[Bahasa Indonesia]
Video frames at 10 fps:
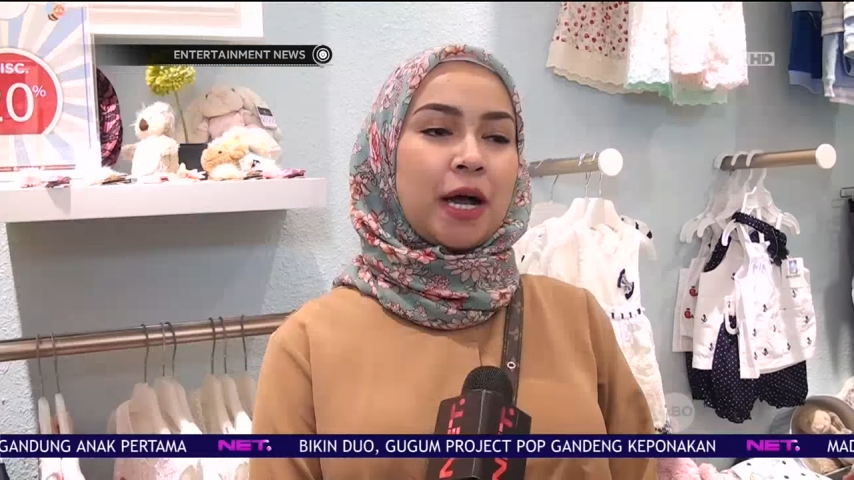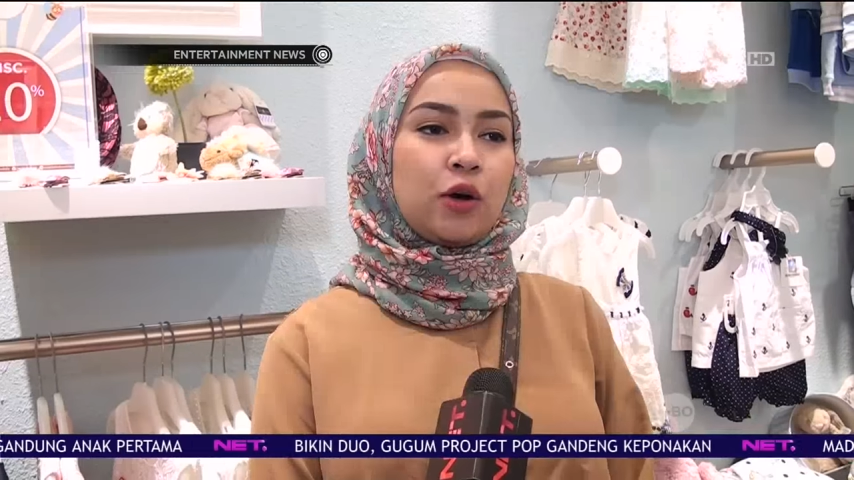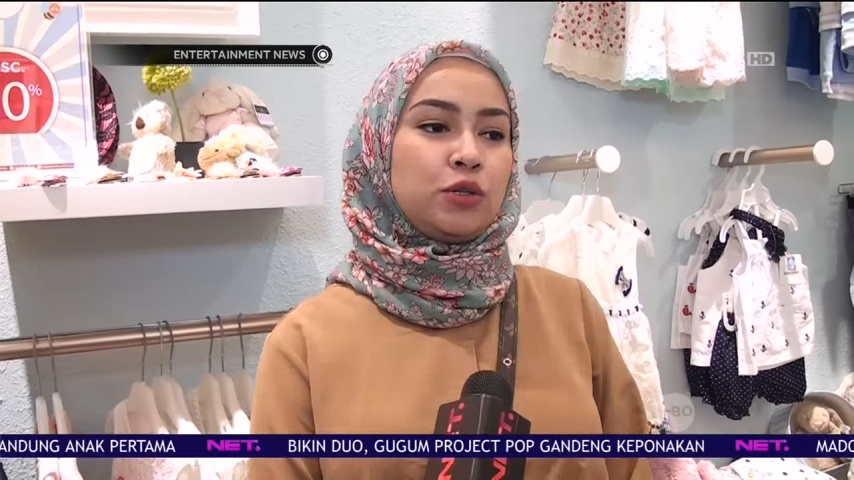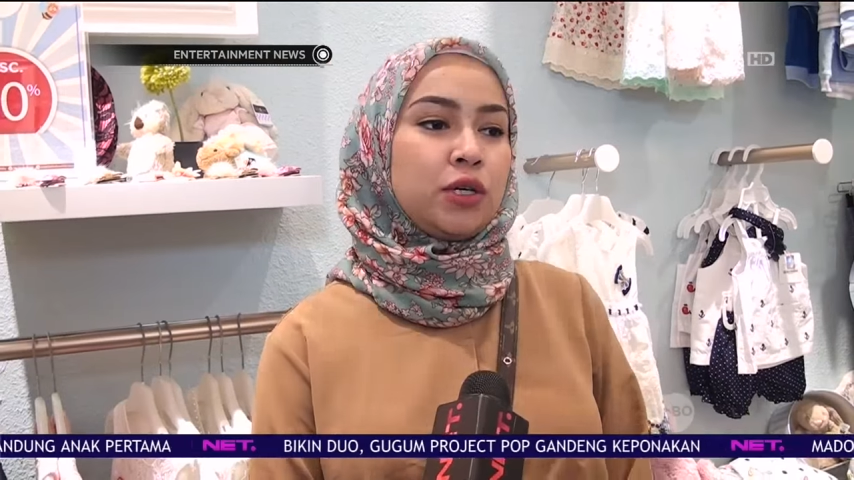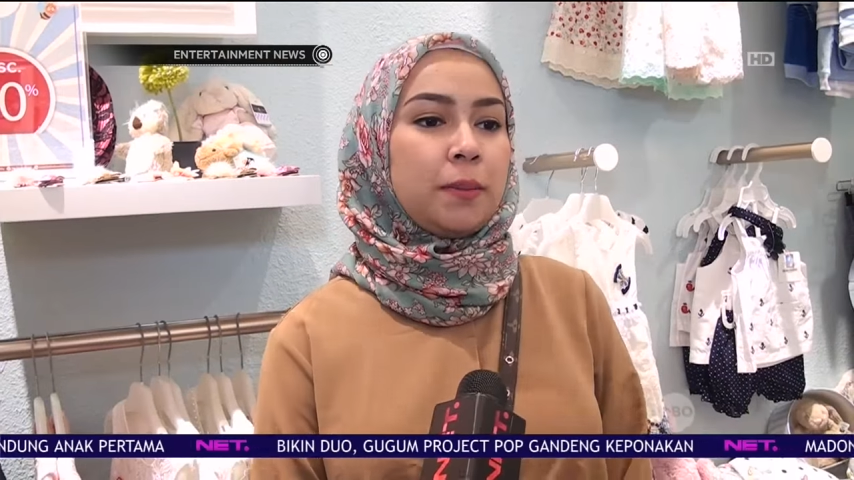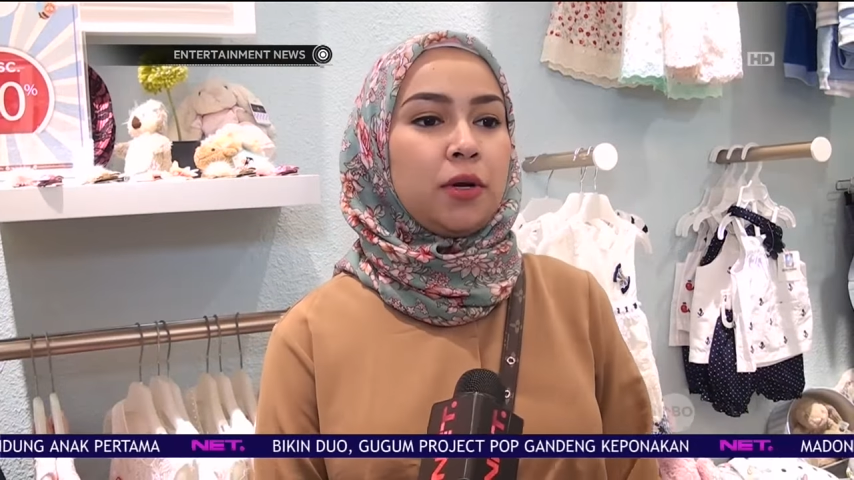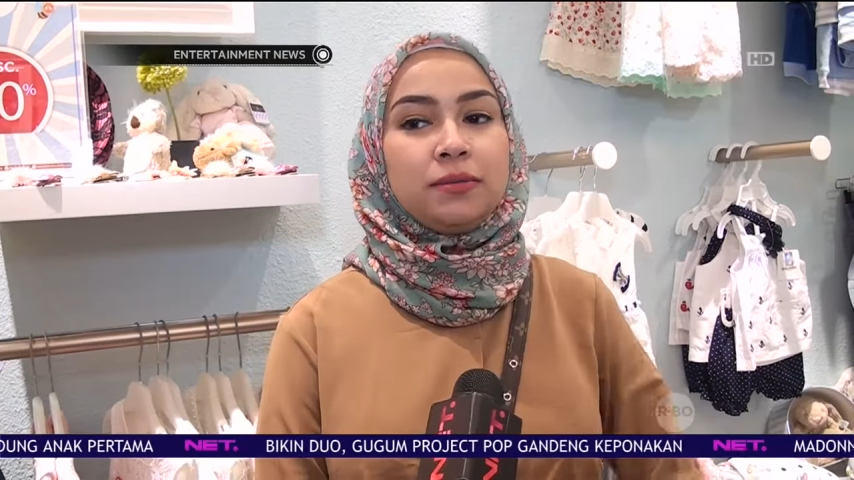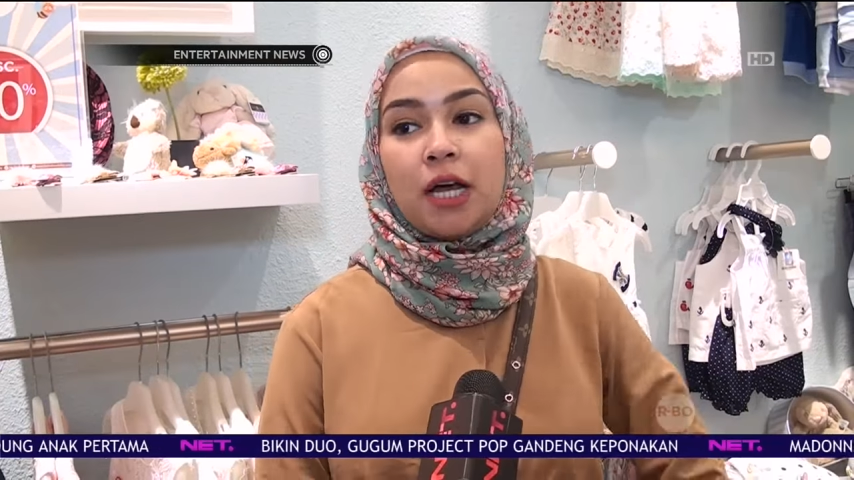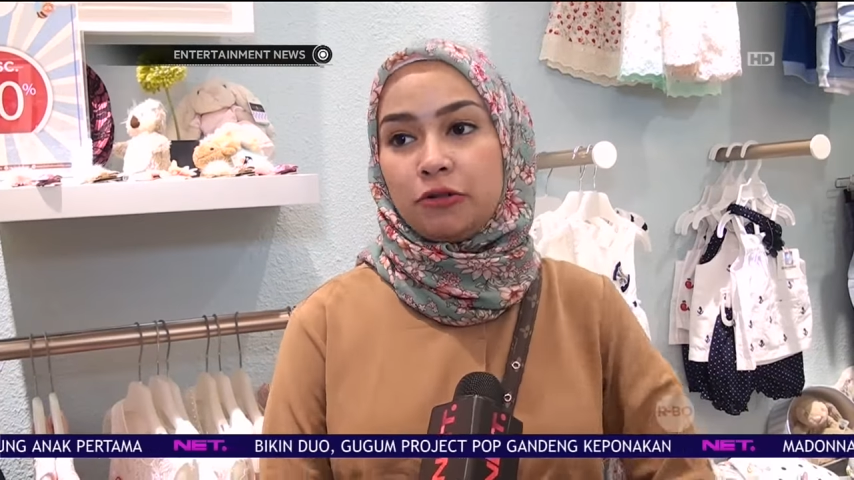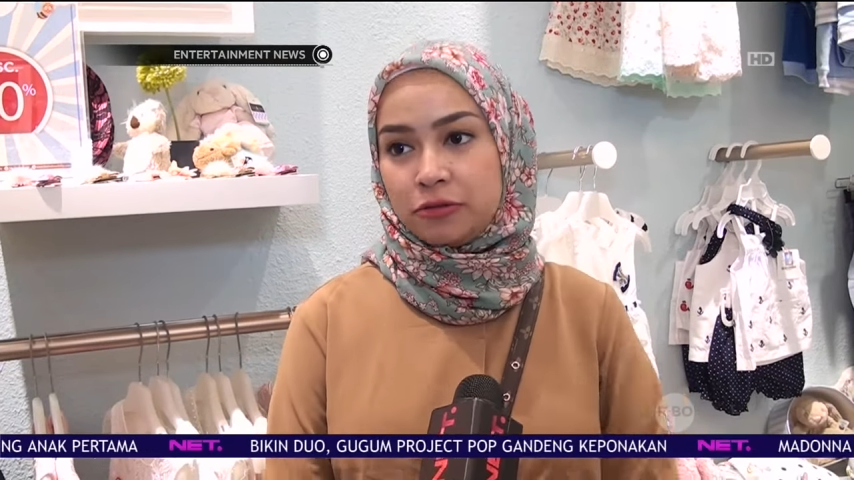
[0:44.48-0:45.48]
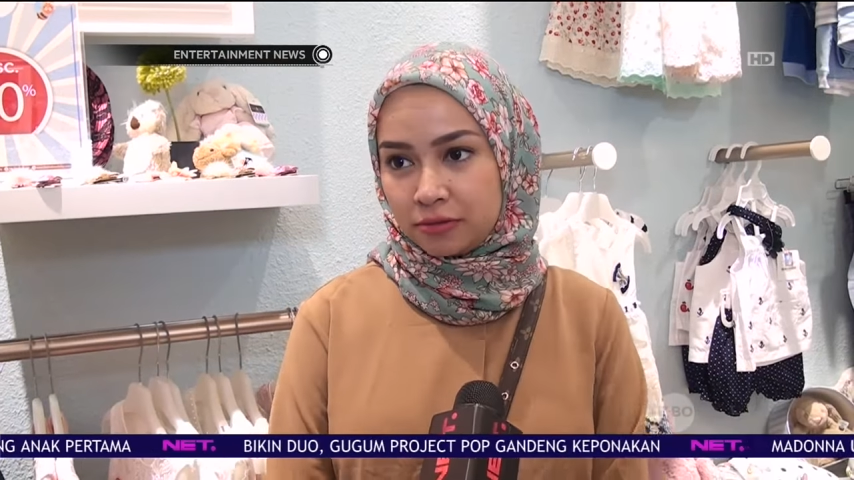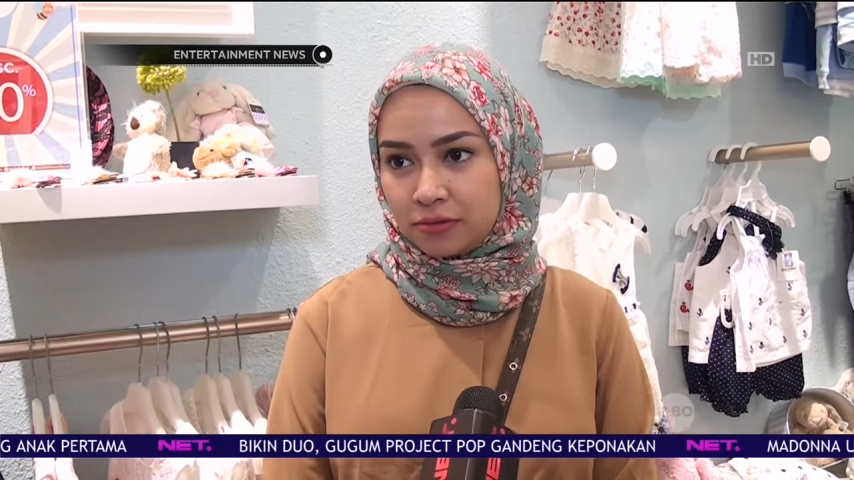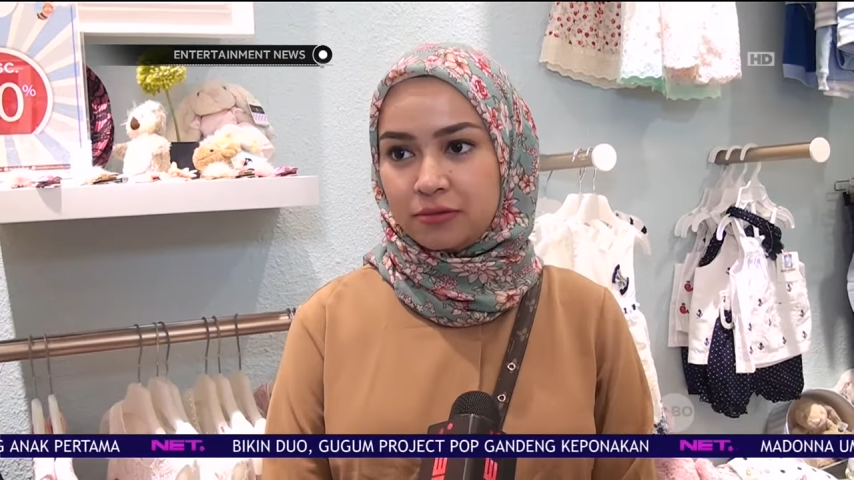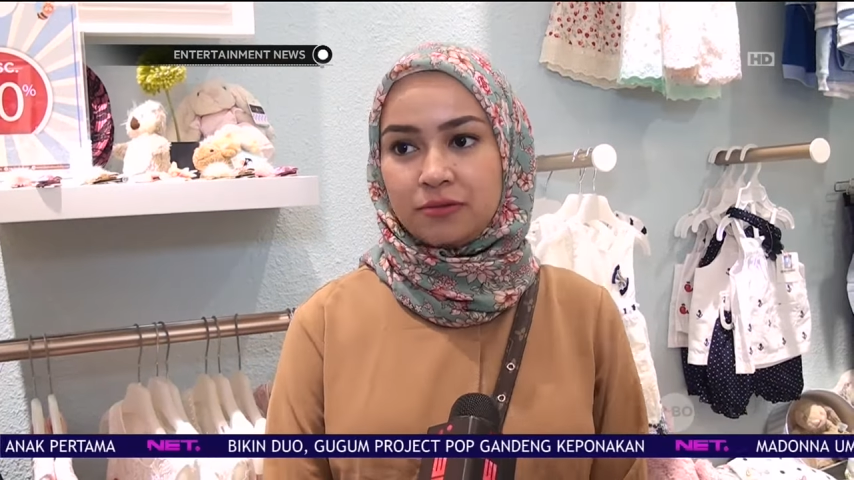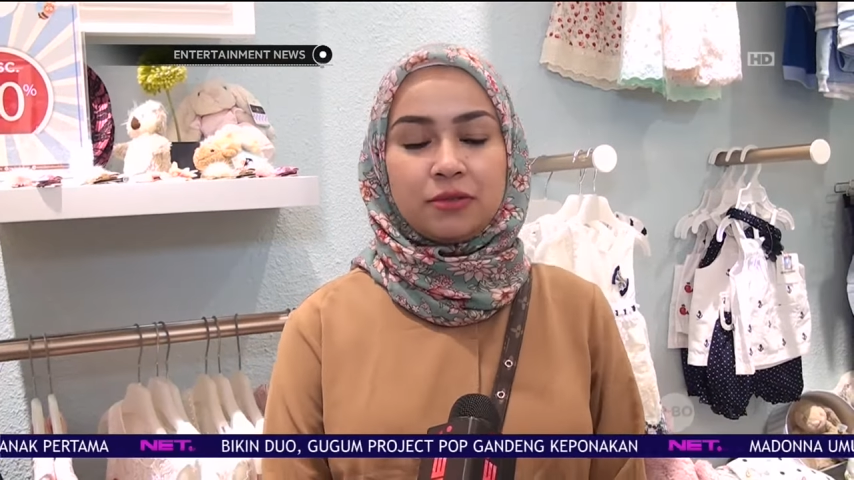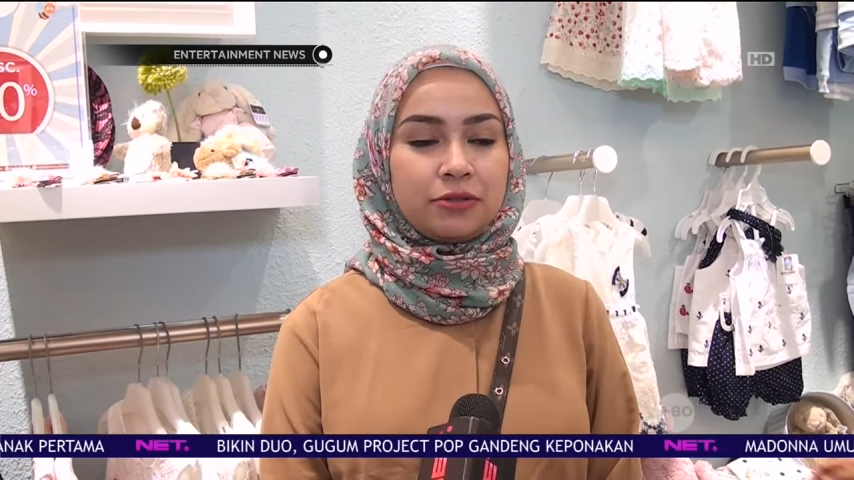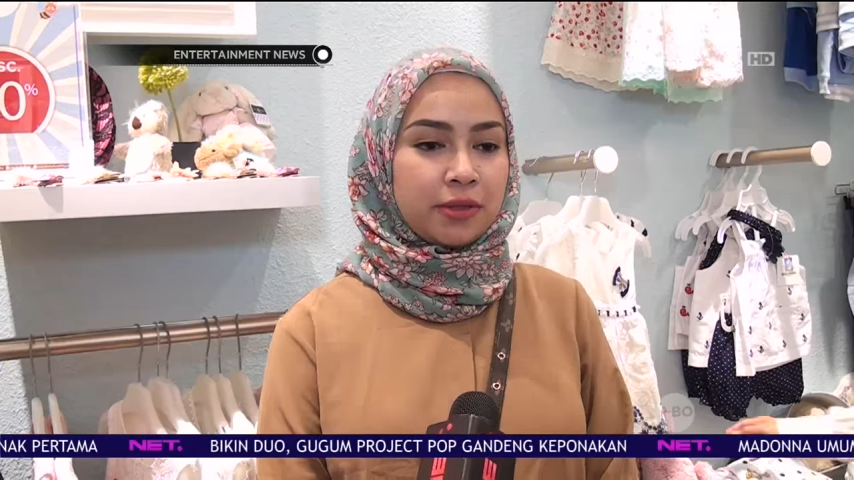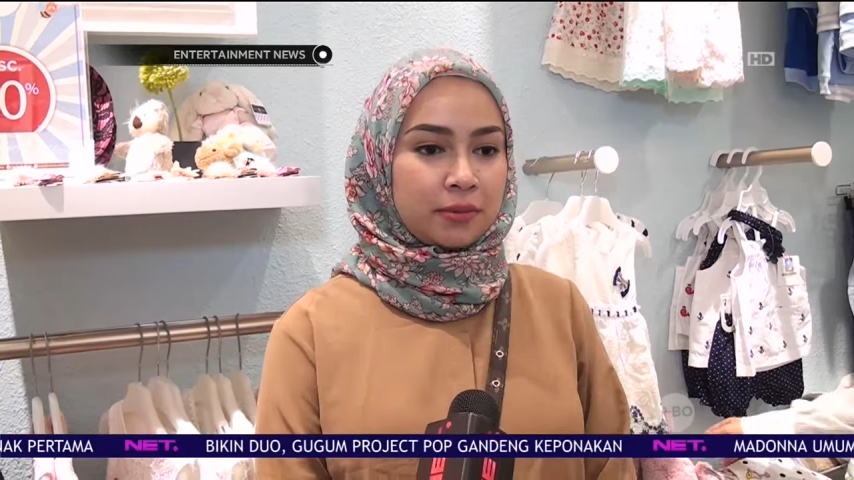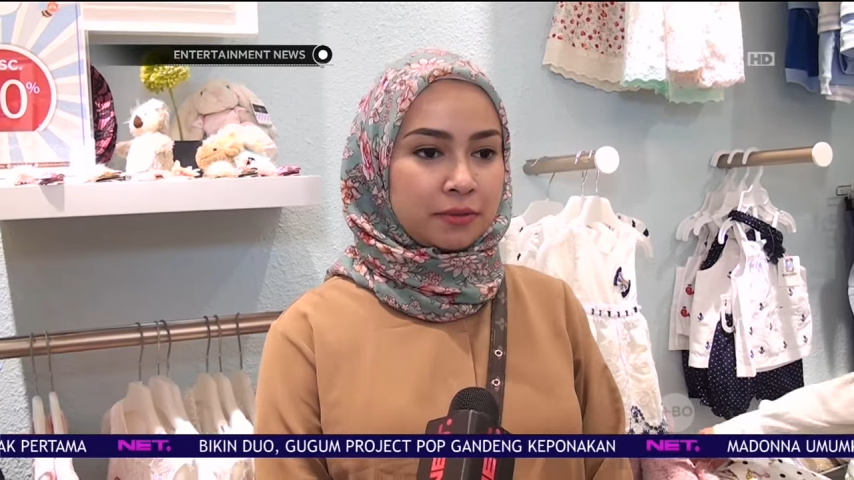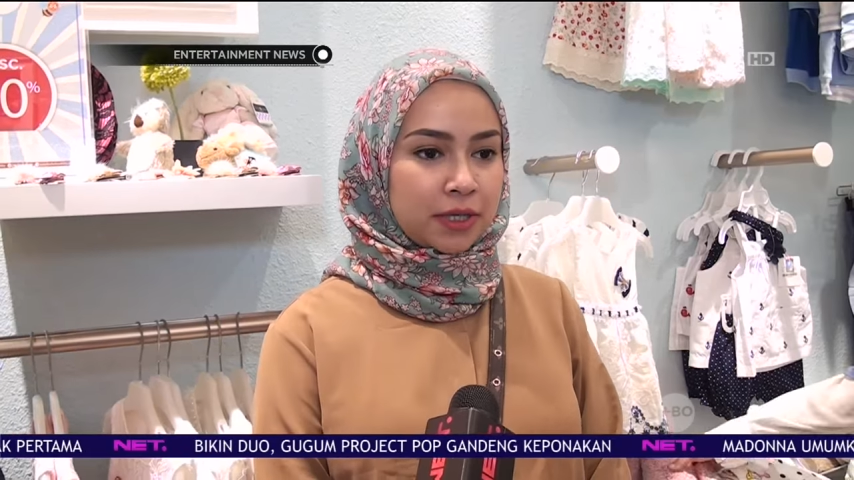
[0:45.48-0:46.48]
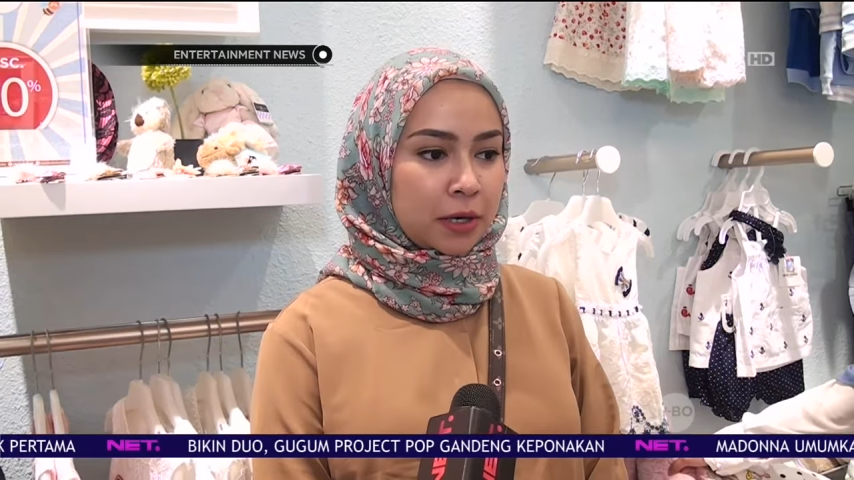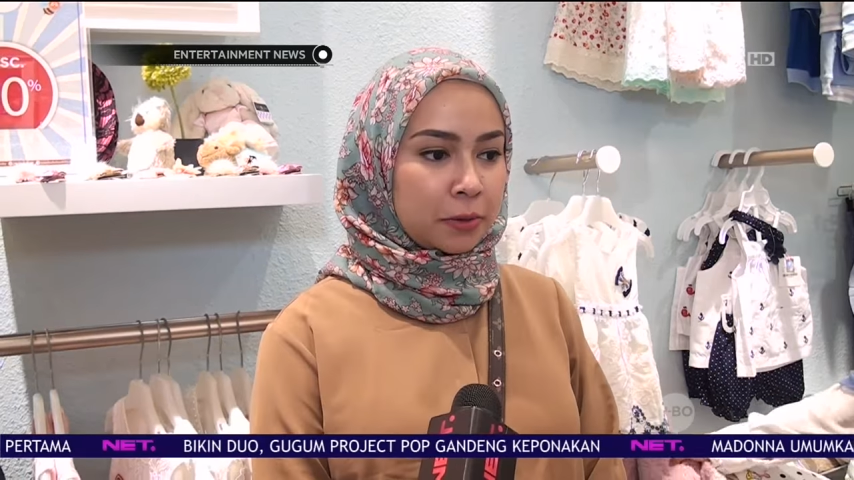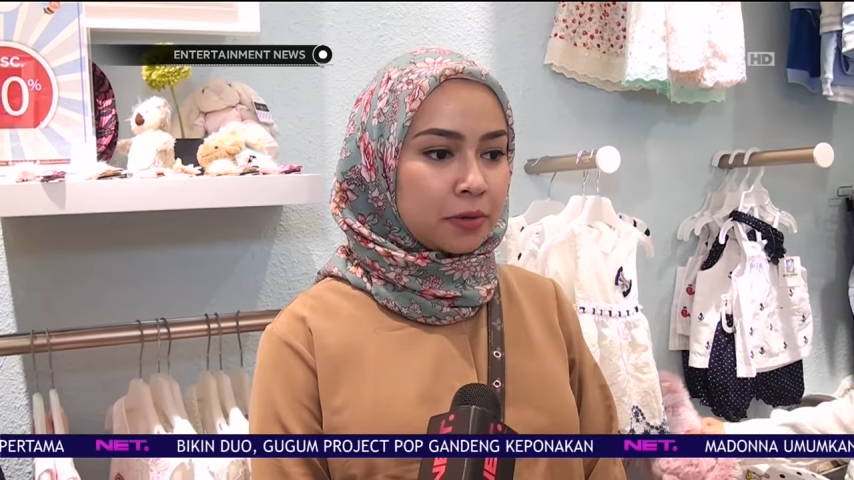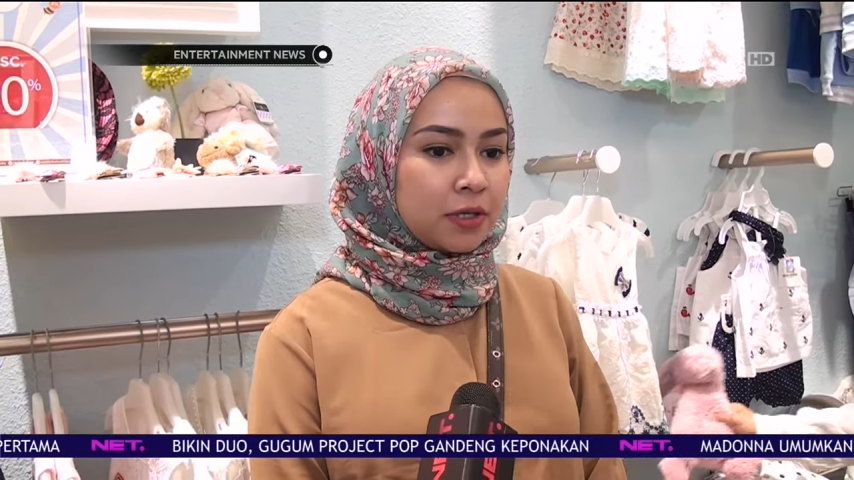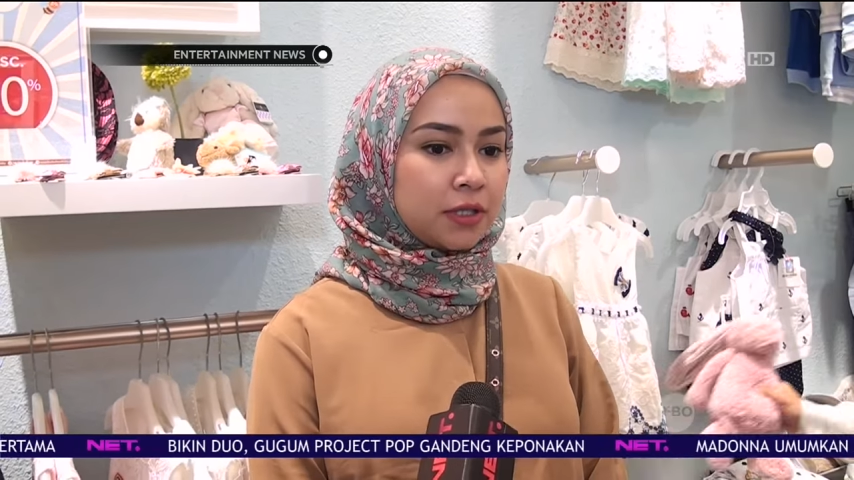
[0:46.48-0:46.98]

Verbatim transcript: aku juga belum tahu aku juga belum tahu